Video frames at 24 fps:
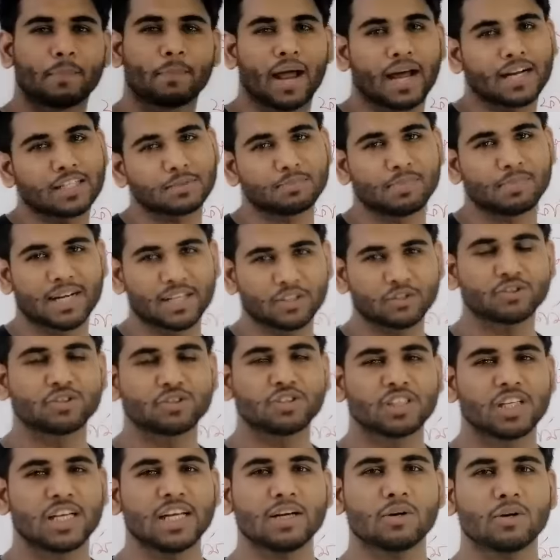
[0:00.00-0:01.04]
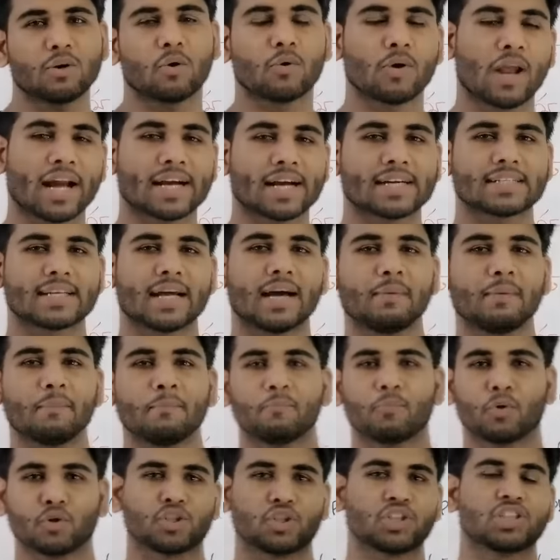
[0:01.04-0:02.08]
প্লান্ট মানে হচ্ছে কোন একটা
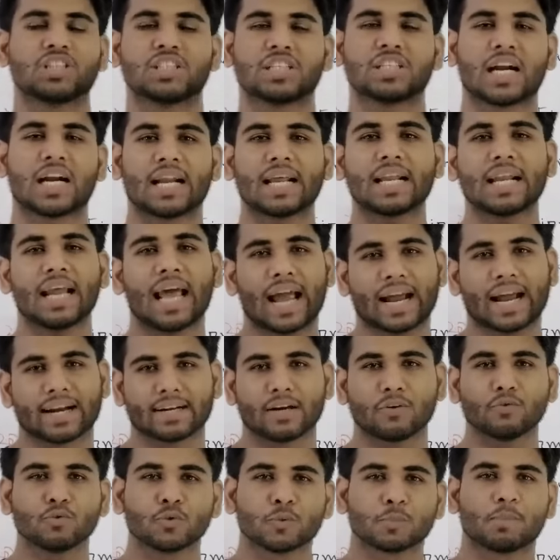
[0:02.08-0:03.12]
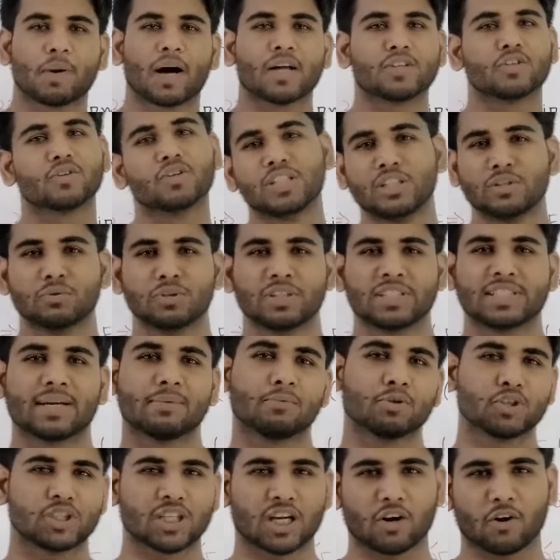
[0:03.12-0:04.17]
প্রতিষ্ঠানের একটা উৎপাদন
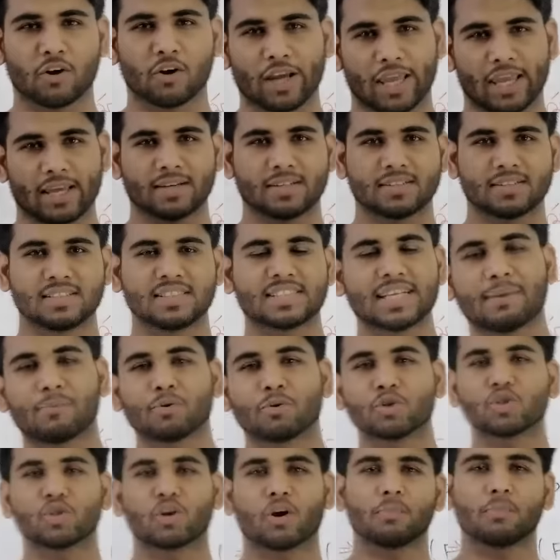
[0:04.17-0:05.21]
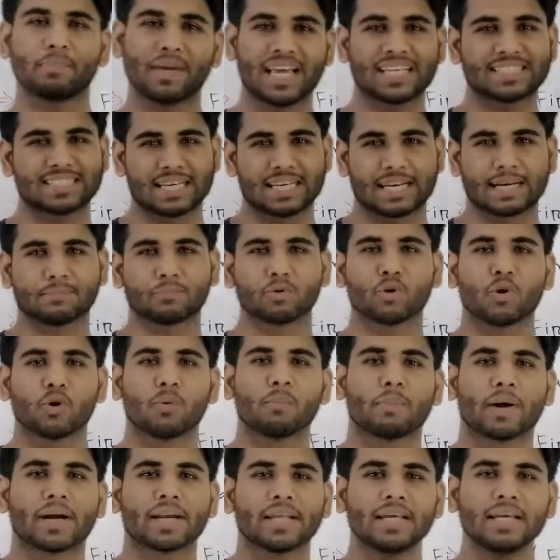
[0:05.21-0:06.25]
ইউনিটকে বোঝানো হয় যেমন ধরো বিএসআরএফ
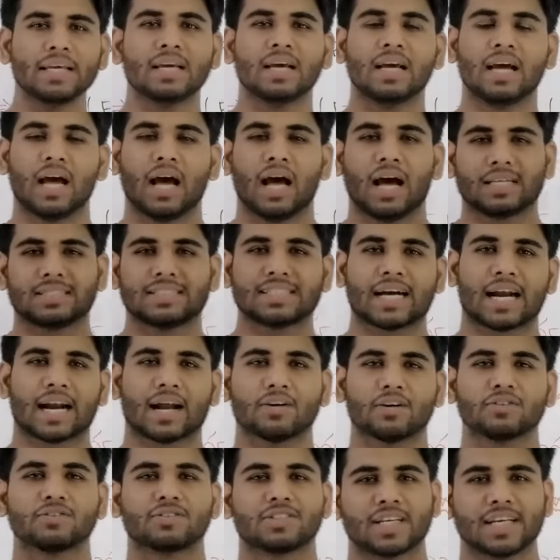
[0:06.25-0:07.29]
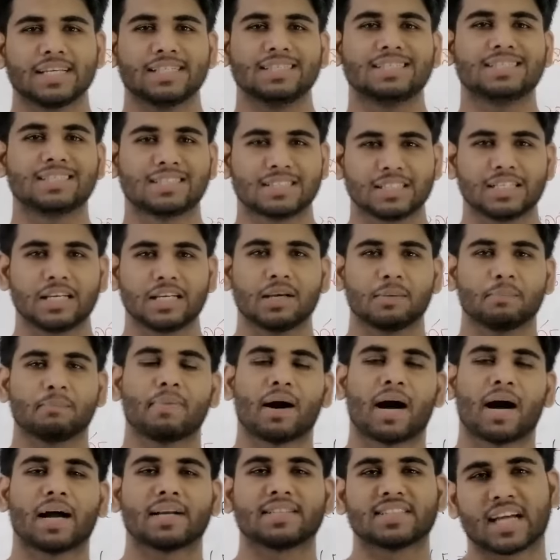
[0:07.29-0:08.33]
কোম্পানি যারা হচ্ছে স্টিল
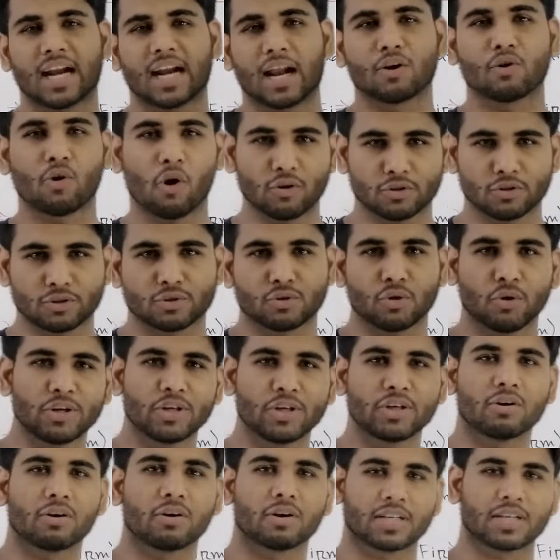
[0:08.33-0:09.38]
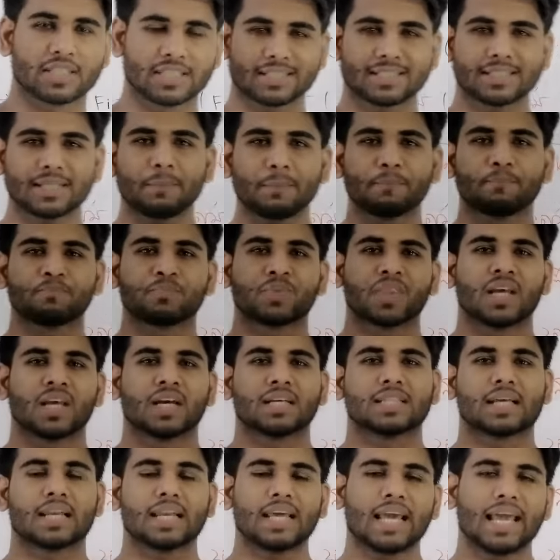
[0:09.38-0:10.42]
বা যারা রড তৈরি করে ঠিক আছে
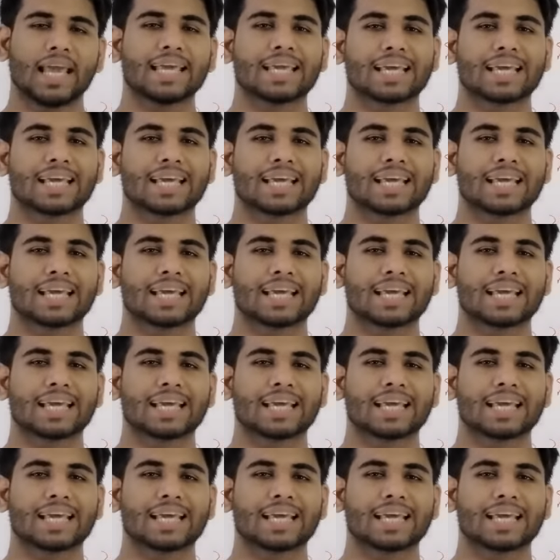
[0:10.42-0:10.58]
তাহলে